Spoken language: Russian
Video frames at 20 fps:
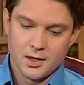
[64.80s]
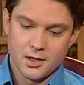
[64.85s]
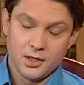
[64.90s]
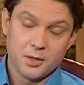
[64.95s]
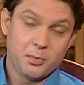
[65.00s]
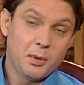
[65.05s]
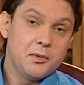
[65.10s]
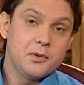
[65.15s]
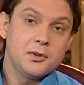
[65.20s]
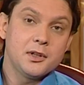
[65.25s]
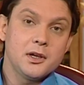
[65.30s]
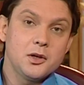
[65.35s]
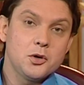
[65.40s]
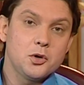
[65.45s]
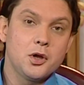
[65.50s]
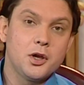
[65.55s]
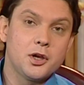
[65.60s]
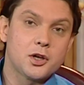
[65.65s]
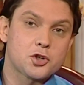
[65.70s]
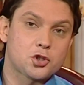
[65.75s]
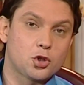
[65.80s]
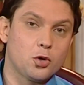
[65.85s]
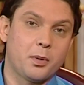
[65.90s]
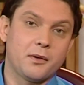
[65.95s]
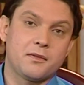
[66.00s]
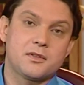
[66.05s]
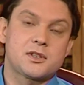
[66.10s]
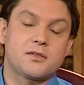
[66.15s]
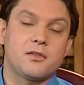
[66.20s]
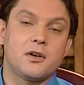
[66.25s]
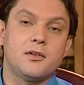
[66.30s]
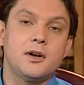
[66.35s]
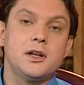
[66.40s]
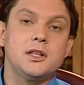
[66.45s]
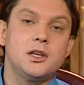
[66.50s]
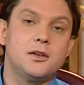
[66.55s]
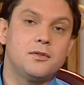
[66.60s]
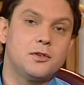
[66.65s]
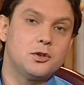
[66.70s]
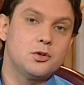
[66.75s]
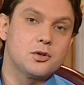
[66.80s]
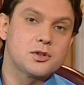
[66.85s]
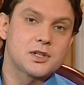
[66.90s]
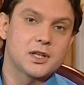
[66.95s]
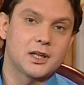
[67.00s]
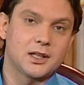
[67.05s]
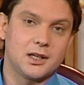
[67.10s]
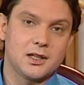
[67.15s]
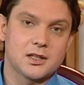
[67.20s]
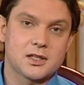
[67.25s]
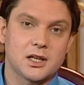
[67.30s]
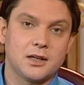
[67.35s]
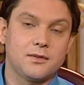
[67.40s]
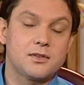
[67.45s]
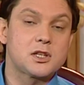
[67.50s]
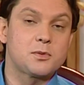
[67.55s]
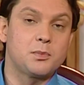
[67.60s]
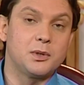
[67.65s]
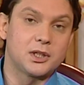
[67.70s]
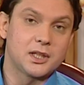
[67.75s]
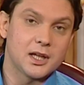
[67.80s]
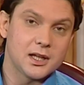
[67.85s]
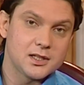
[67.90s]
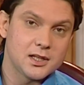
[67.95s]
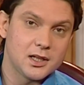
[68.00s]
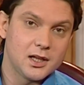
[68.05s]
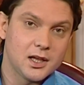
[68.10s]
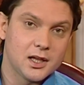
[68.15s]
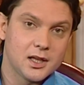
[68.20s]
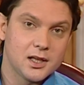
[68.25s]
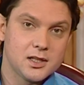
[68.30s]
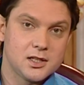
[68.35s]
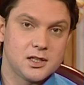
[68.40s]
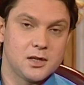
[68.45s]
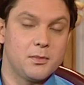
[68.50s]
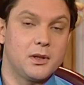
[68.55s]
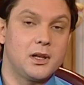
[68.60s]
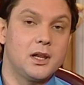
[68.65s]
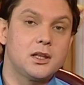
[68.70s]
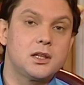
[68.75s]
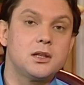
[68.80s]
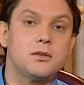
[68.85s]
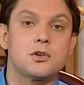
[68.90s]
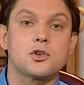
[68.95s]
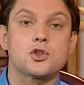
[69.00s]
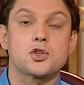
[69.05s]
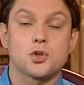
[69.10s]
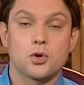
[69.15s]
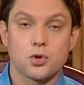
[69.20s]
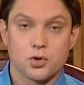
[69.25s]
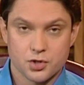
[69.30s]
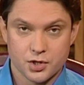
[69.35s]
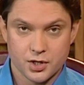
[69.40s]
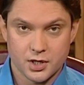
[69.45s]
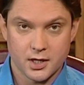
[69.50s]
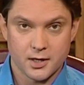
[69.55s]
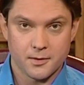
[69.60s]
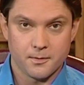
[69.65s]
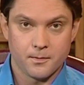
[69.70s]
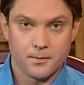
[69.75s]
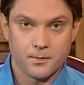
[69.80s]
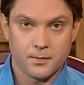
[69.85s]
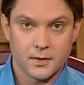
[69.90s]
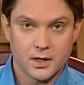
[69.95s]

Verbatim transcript: Напоминаю, что повествование ведется от лица воспитателя семилетнего Жоржика.